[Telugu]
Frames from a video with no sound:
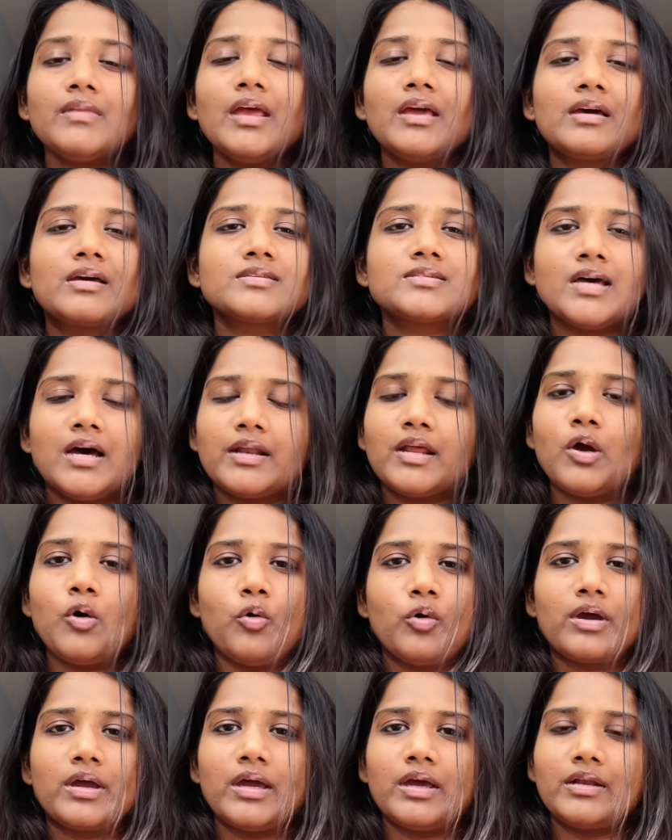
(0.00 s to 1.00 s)
ఇంకా సరే
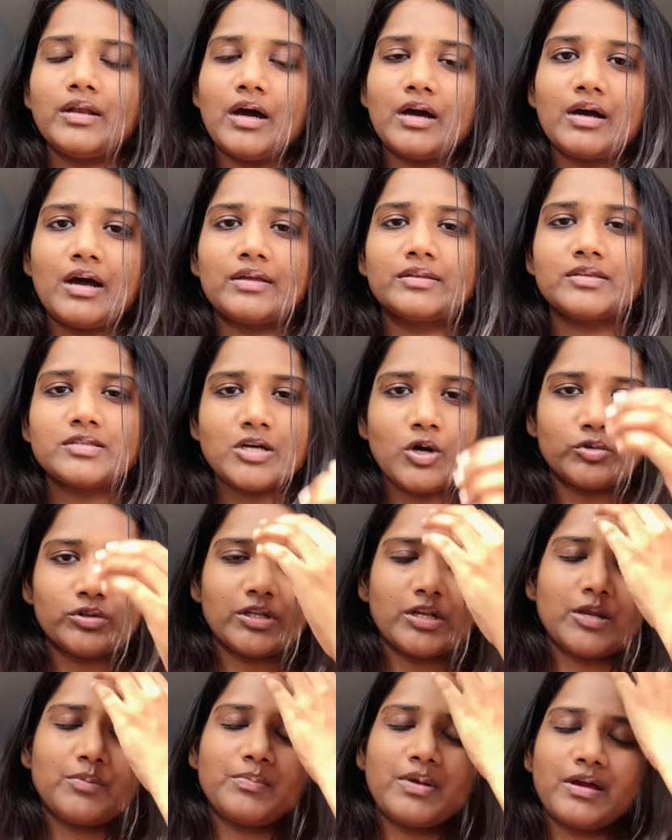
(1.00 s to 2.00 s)
ఓకే నాకైతే సౌత్
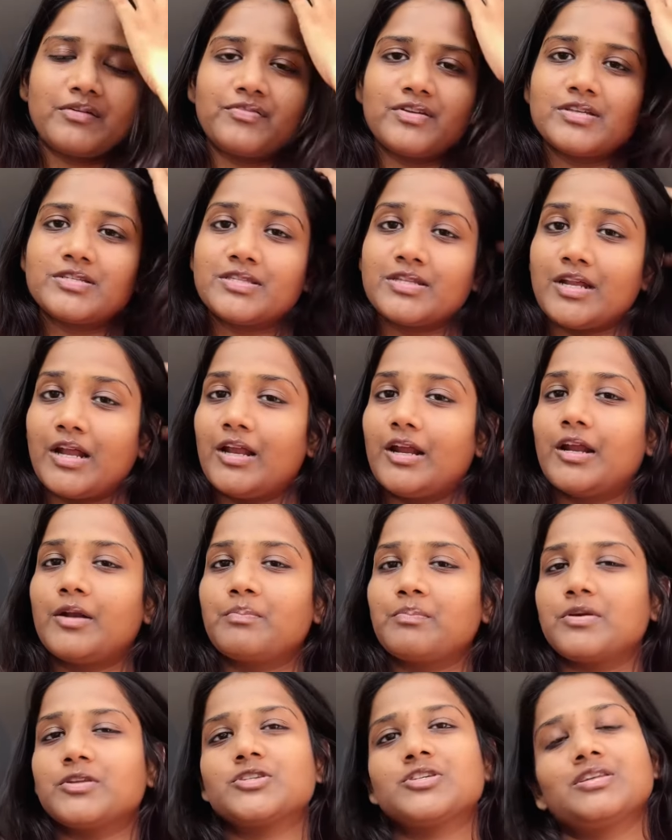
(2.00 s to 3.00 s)
ఇండియన్ బ్రేక్ఫాస్ట్ తినాలని
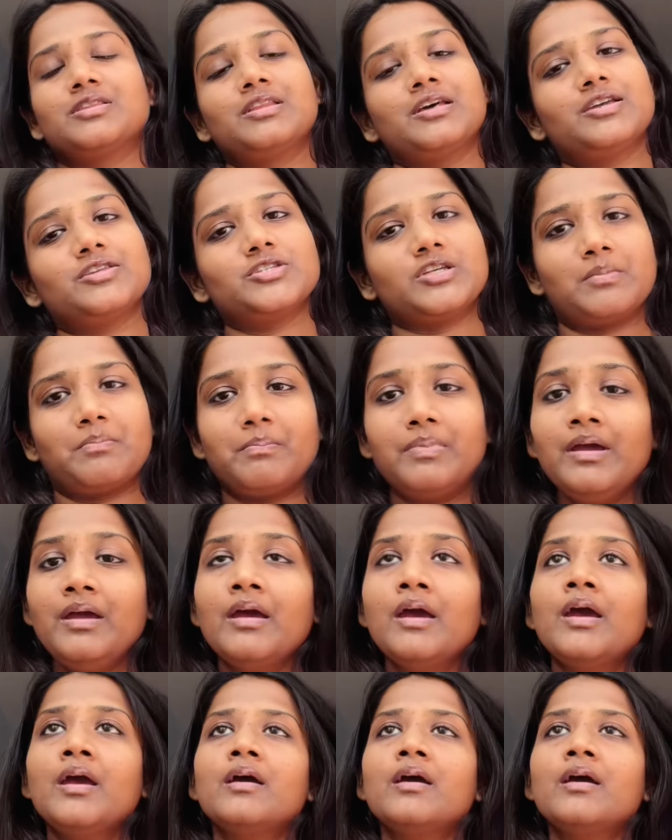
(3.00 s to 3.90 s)
అనిపించింది అని చెప్పి